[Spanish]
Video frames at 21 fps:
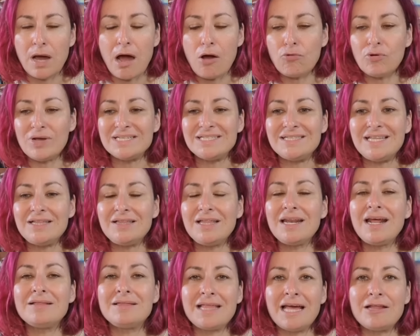aunque esté
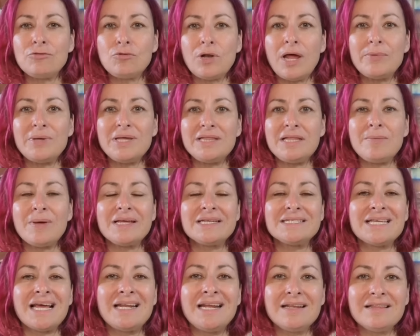tratando la víctima
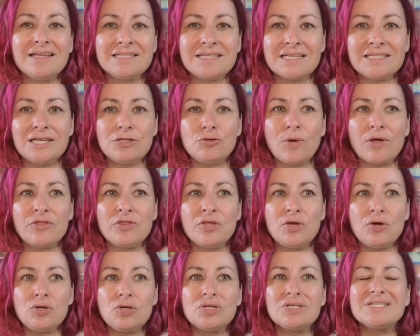de salir de esa
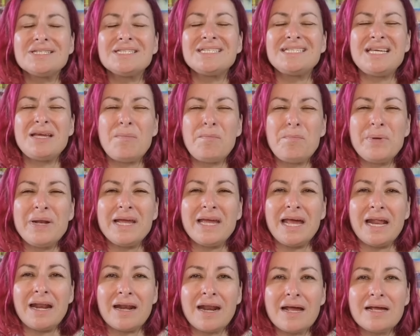situación, siempre
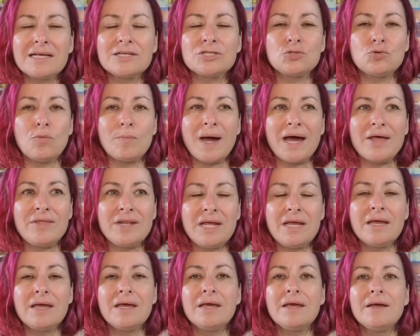querrá que su
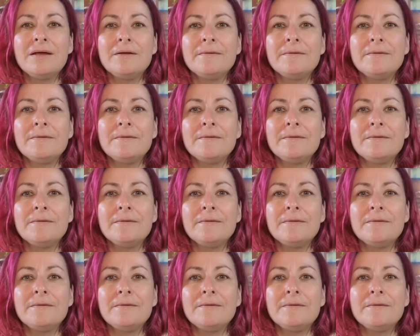madre